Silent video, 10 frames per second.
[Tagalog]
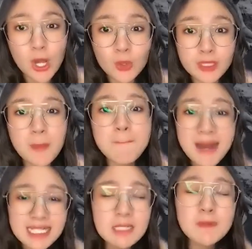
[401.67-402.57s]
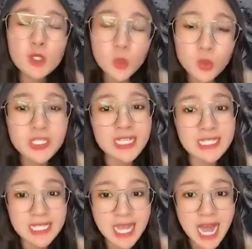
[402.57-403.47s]
kundi mas binuhusan
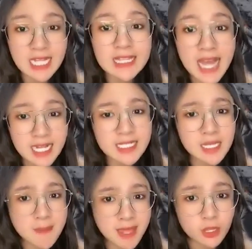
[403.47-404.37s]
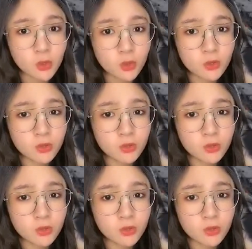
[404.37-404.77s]
sila ng semento.